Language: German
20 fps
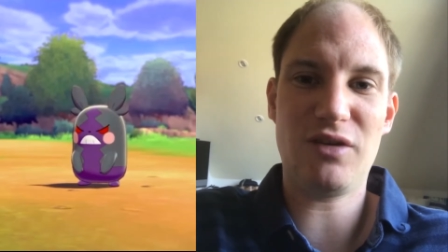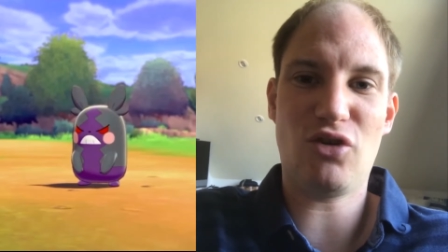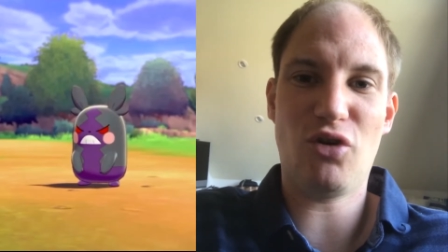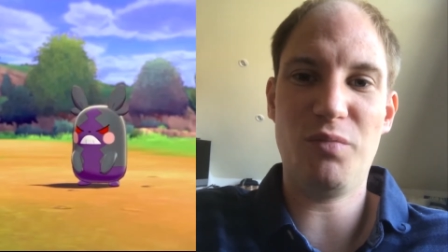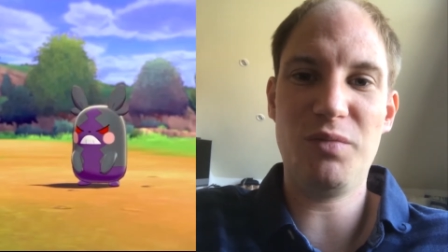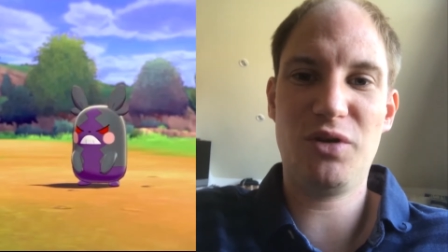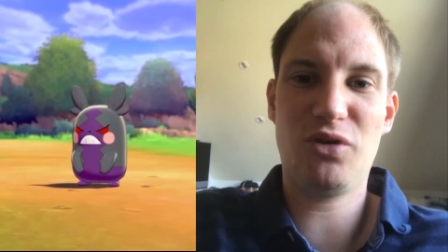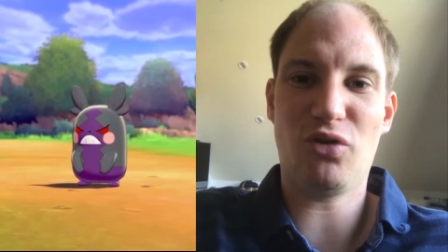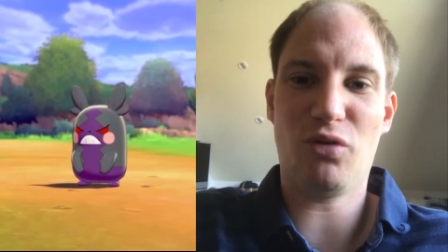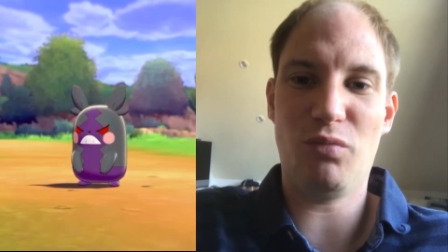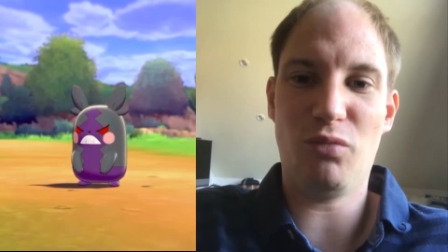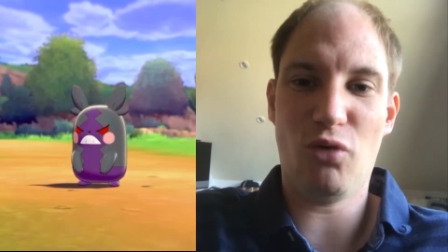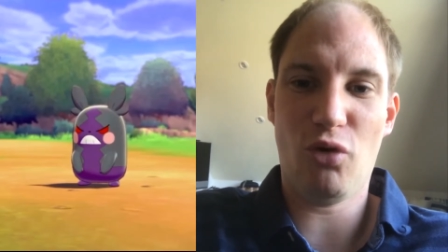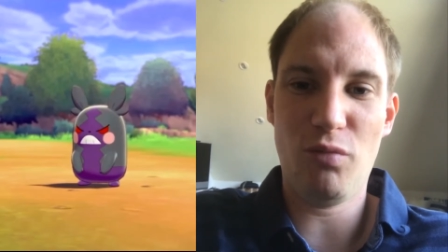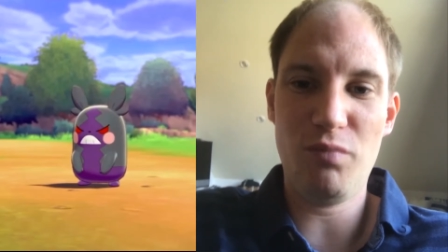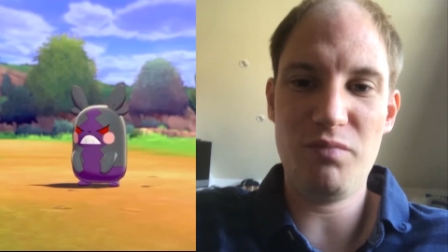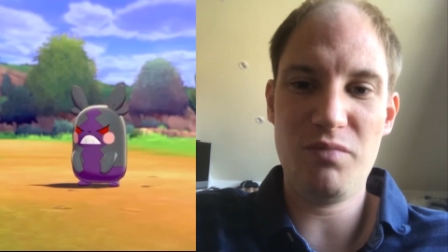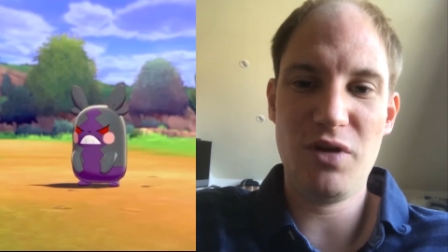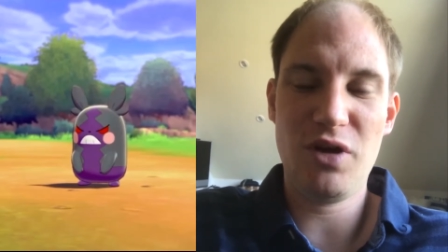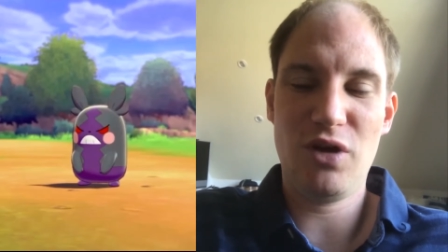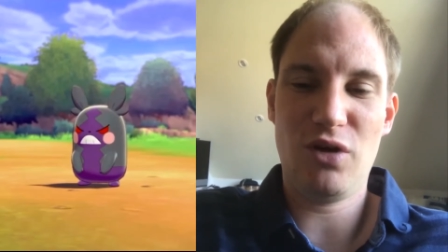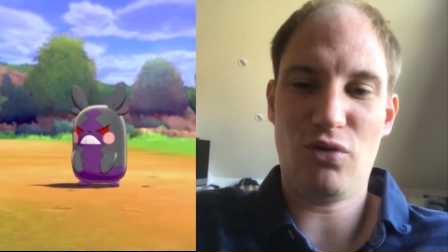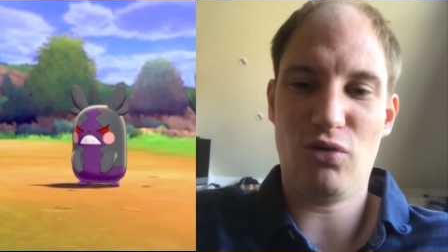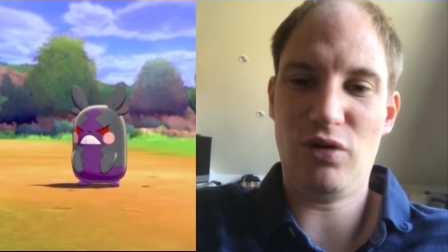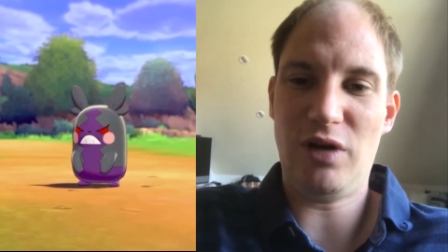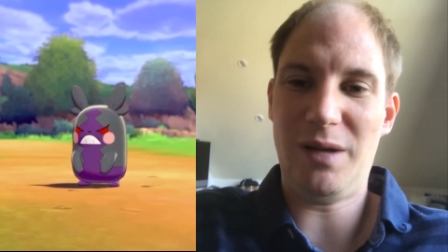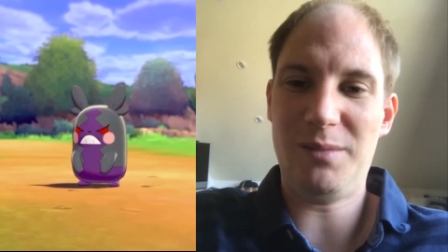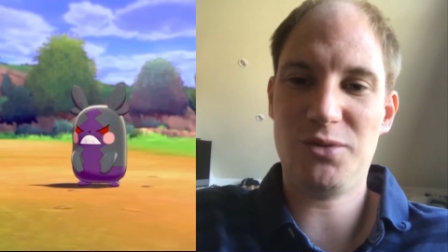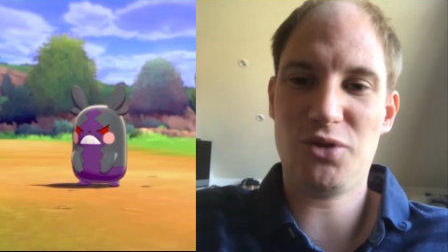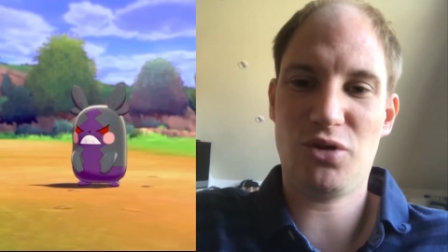komme nicht drum rum
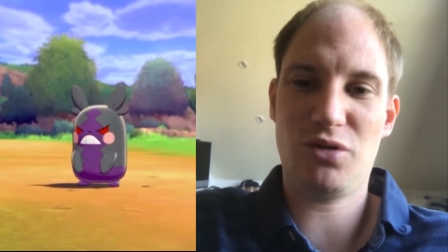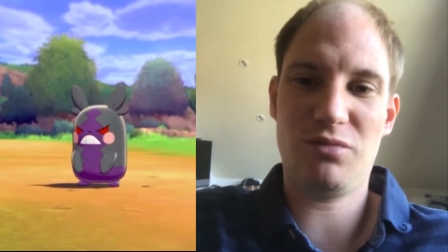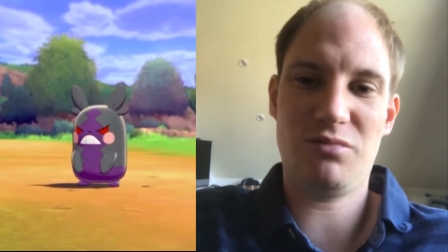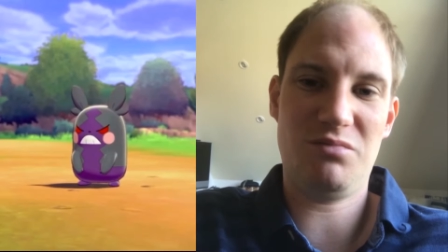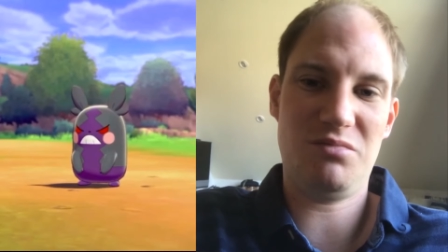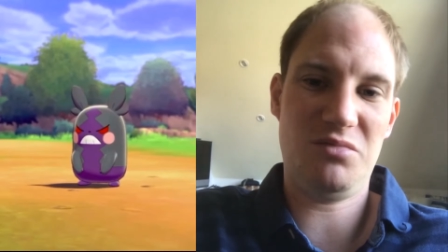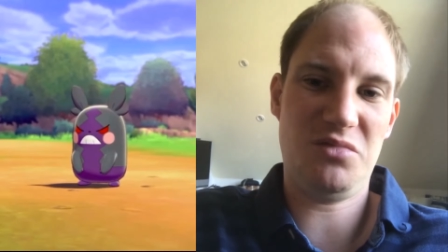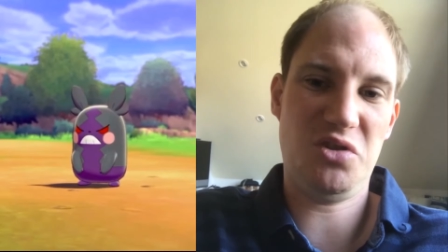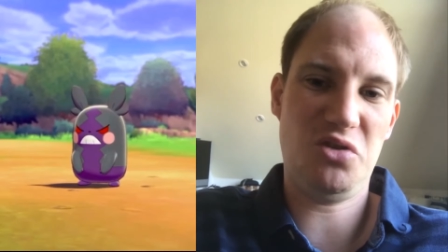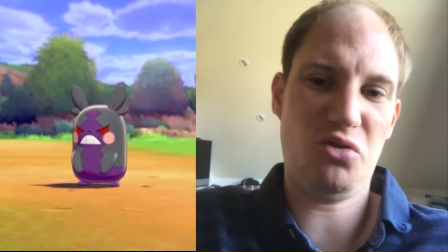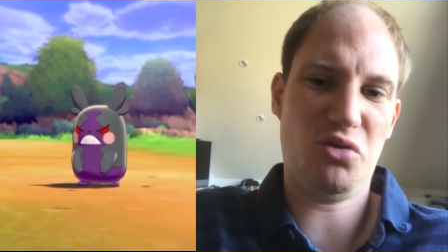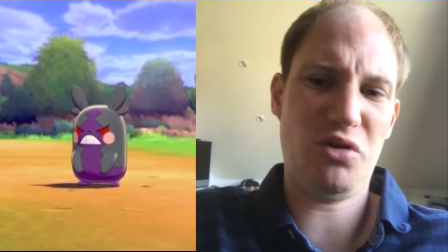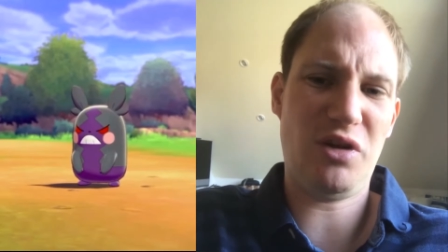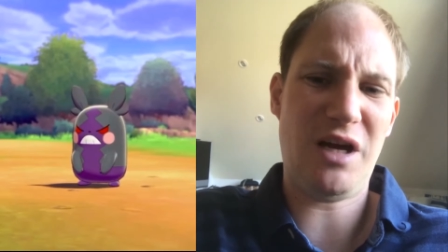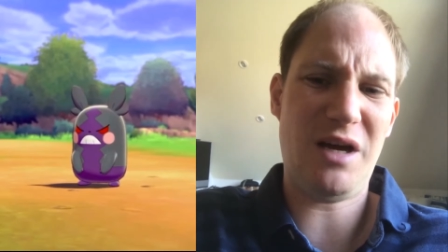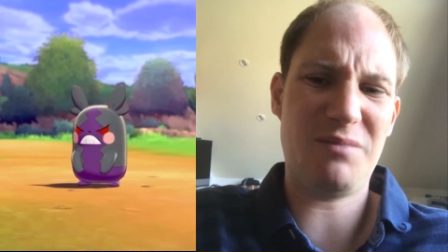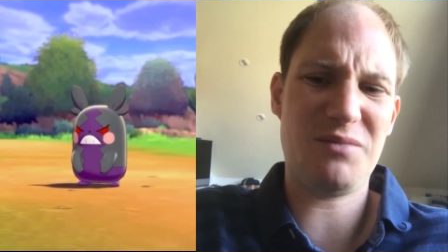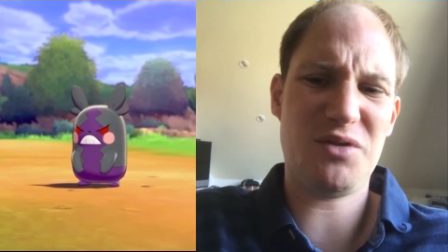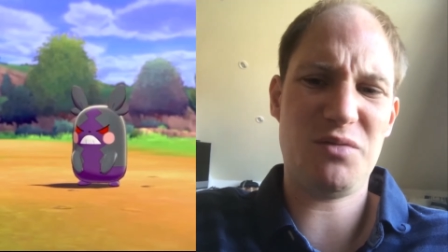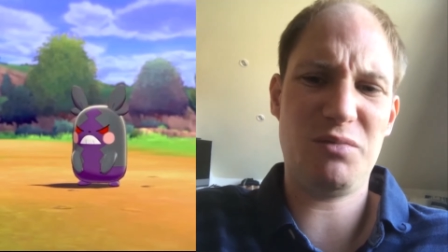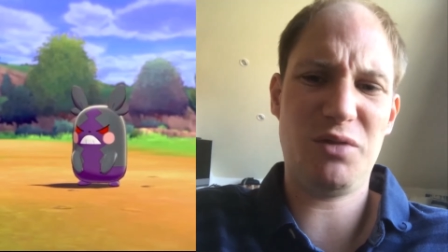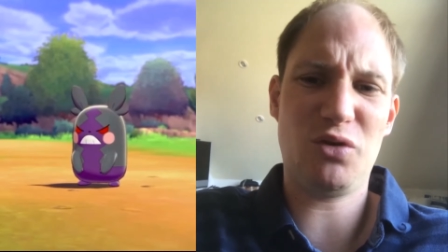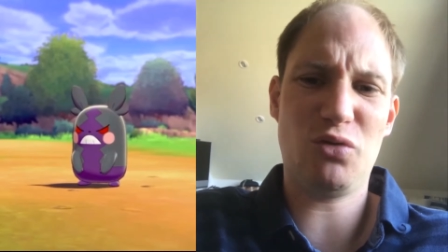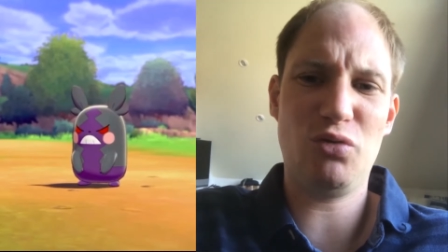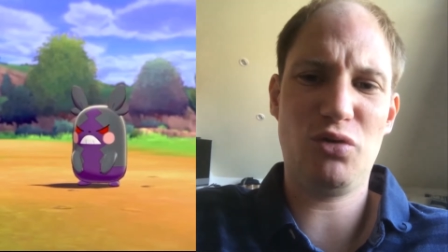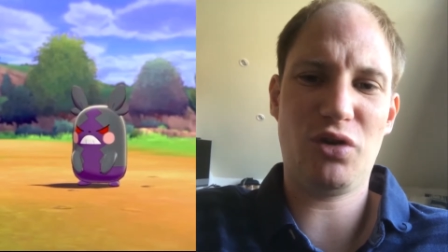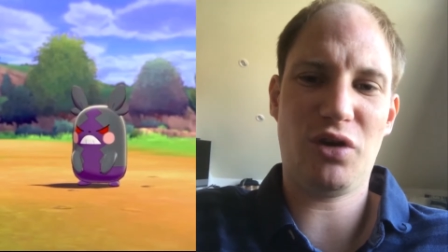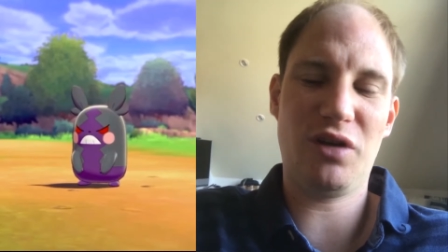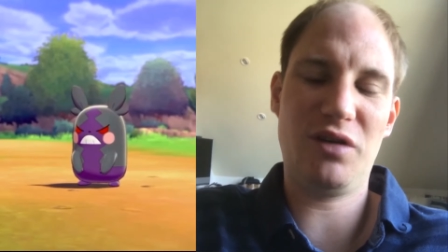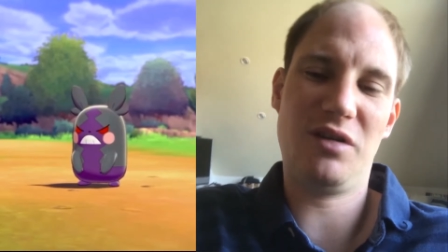und habe schon die neuen Namen ziemlich
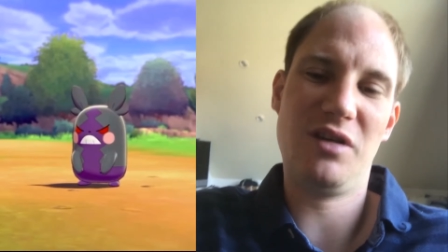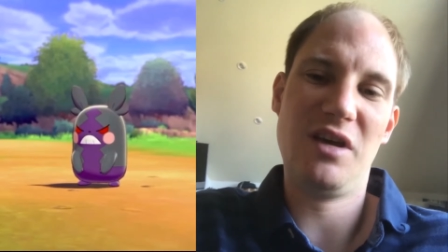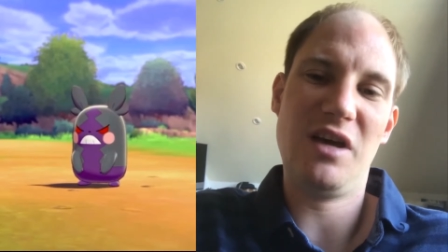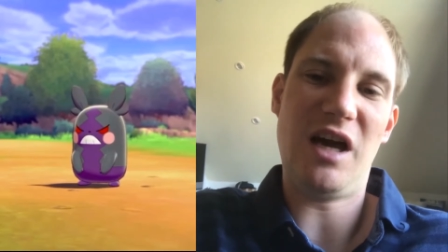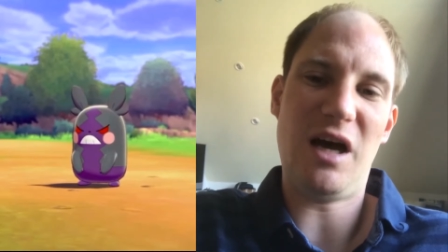gut drin.